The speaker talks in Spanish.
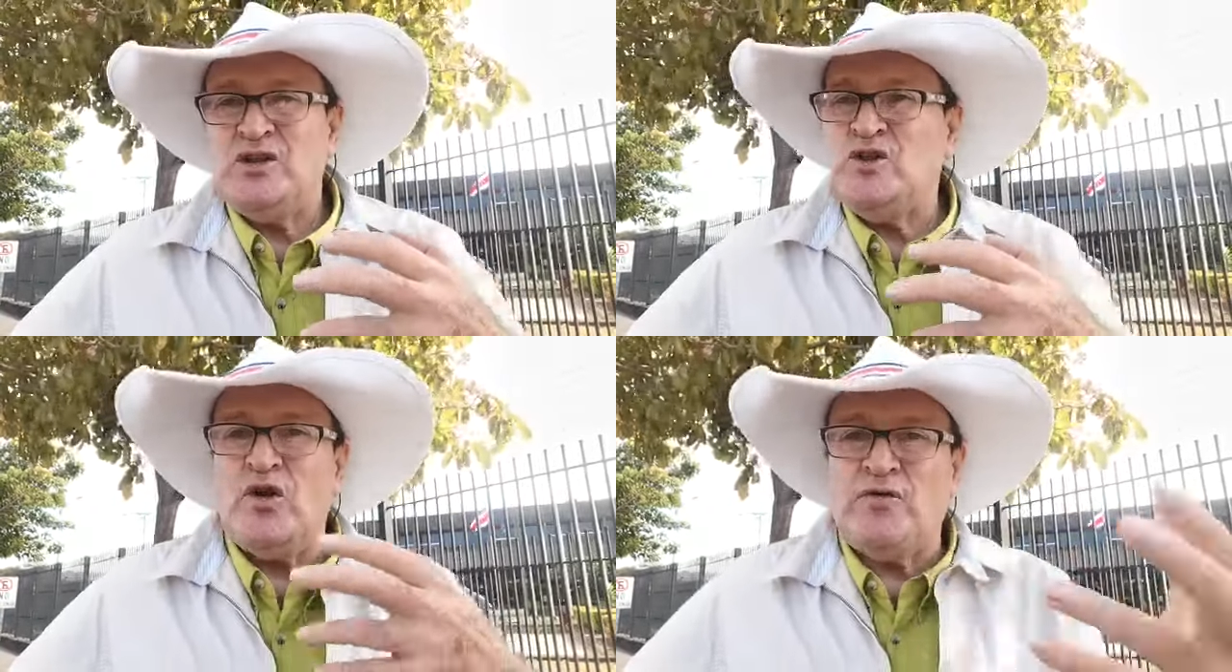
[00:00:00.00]

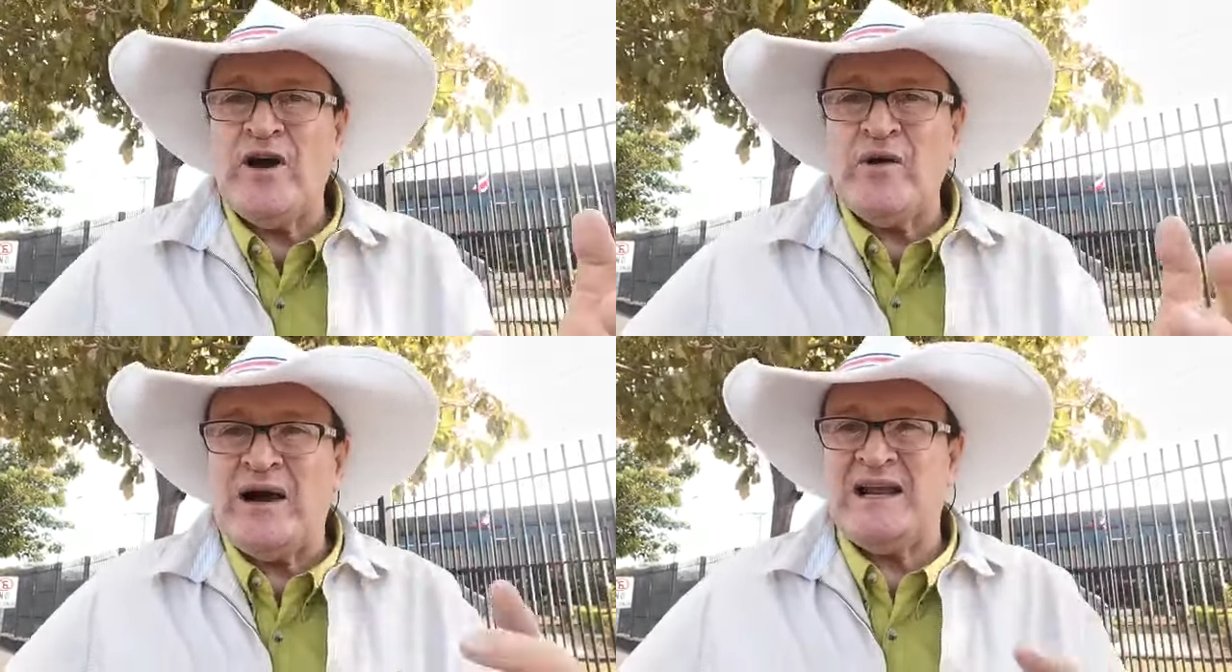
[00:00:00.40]
no
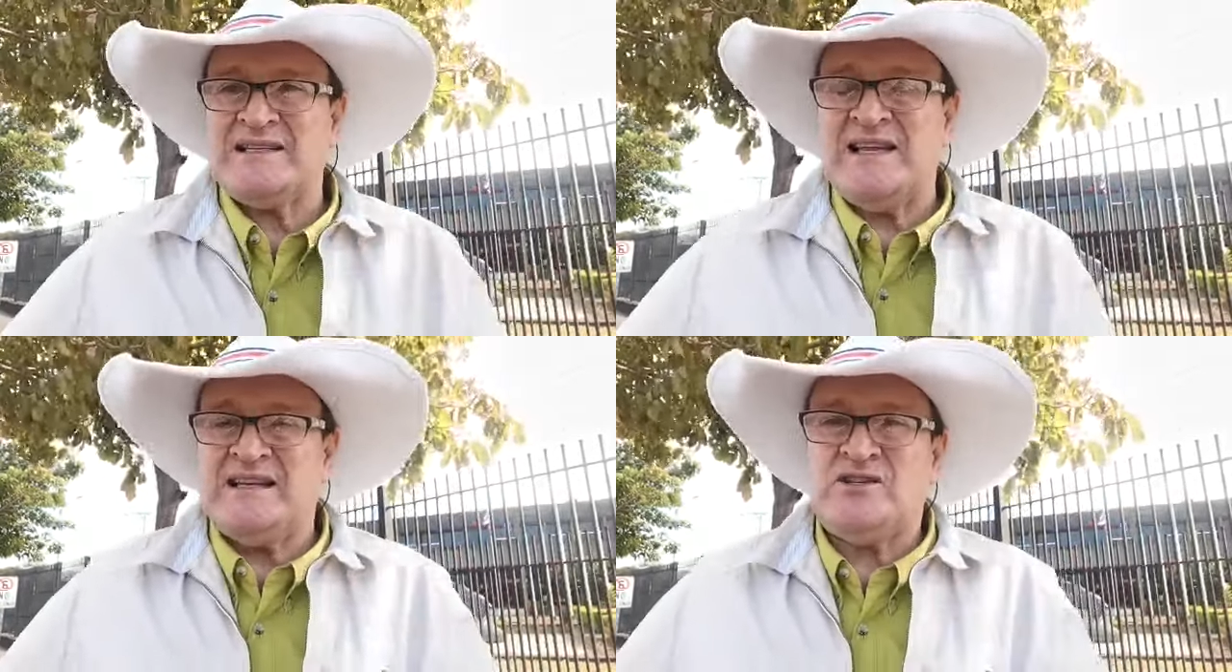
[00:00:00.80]
fueron a
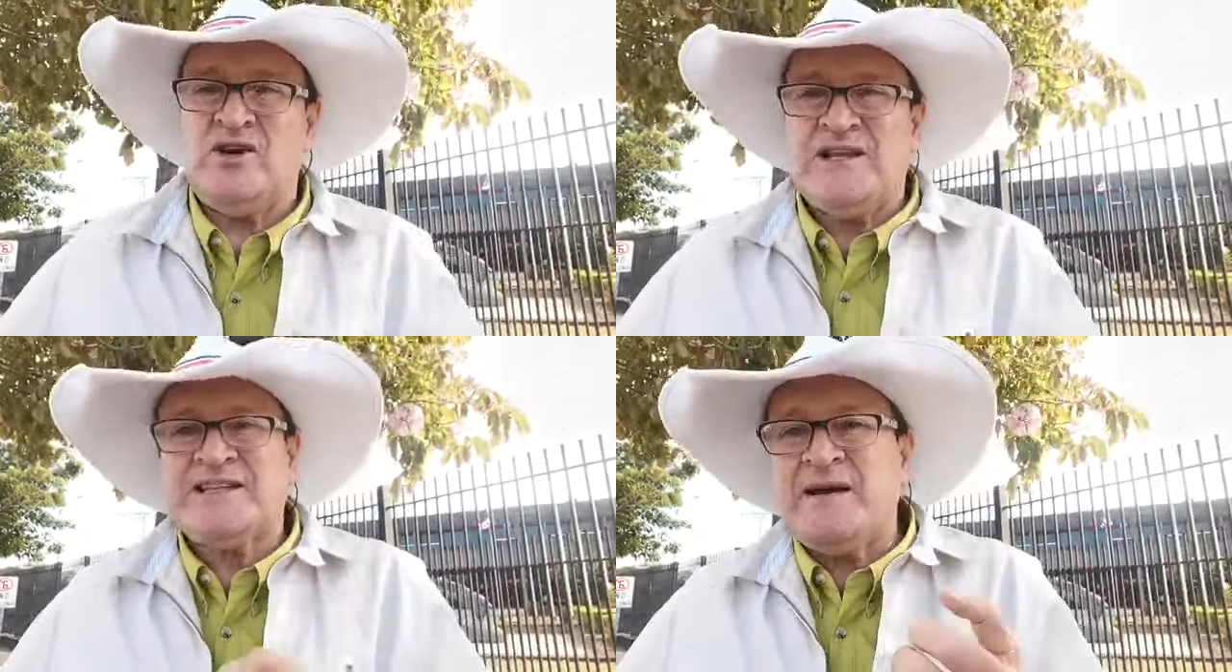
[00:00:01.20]
las
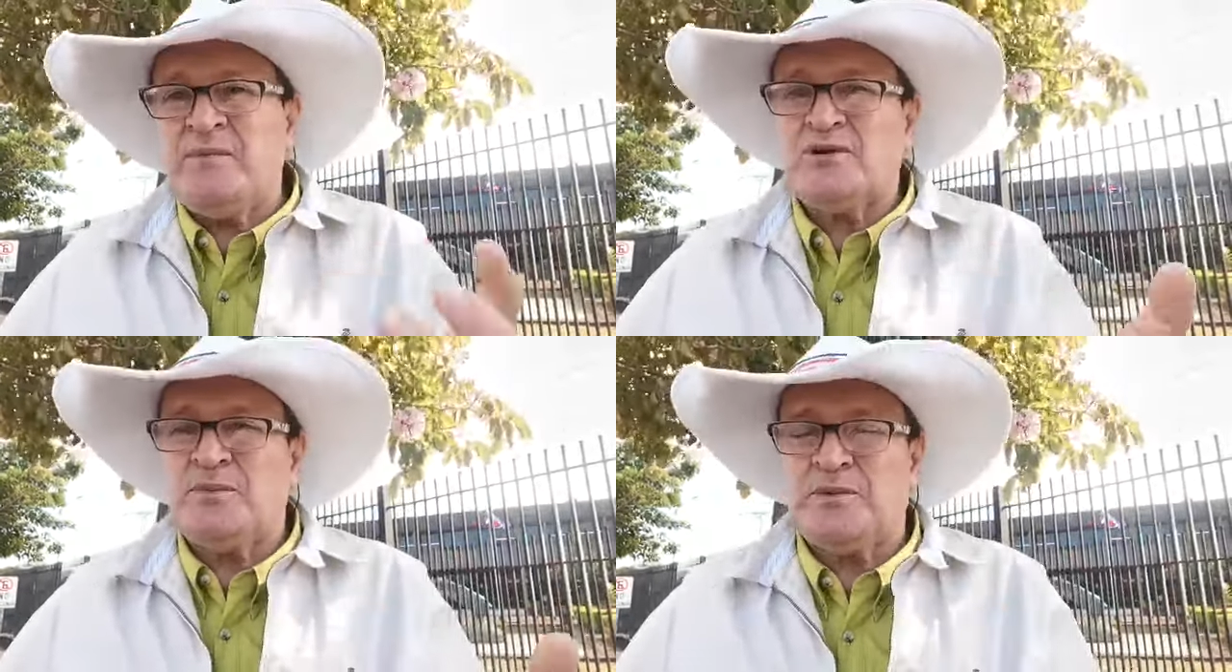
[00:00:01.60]
elecciones. ¿Quién
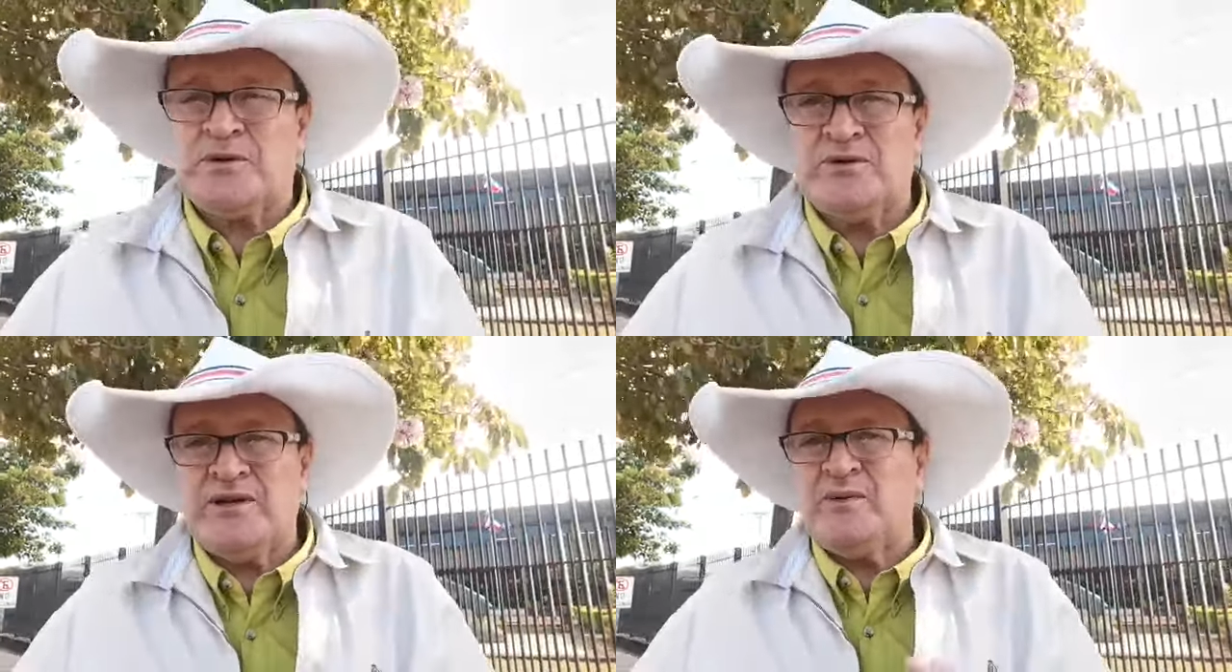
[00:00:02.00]
votó por
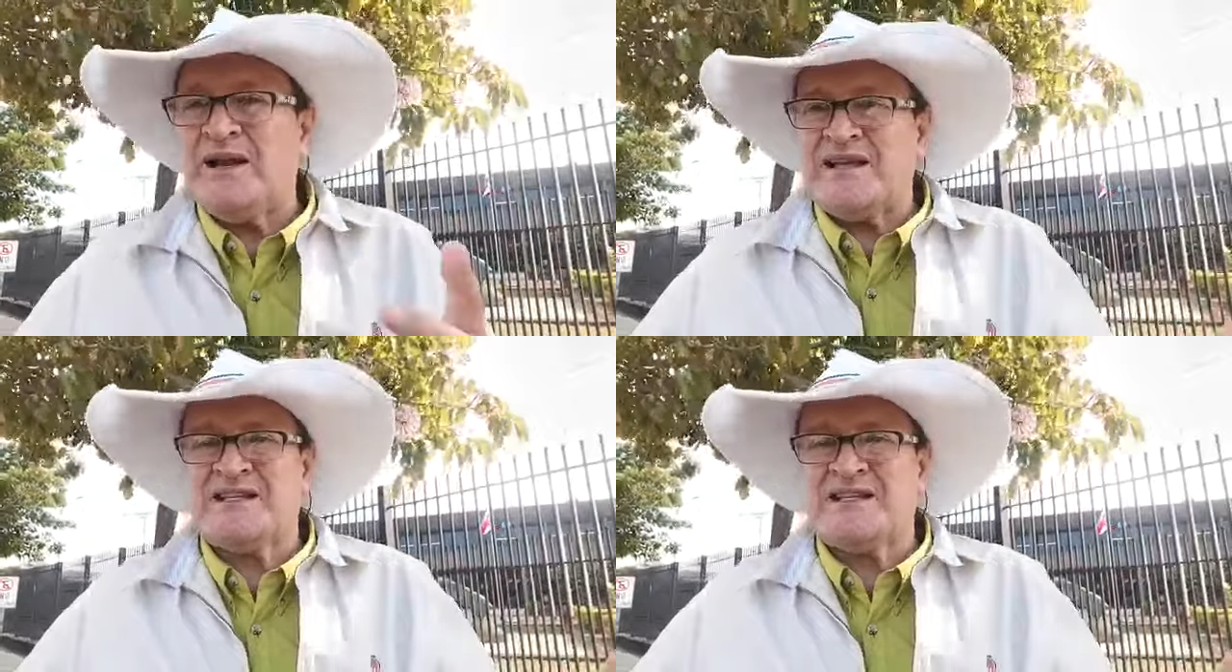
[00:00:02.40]
Rodrigo Arias?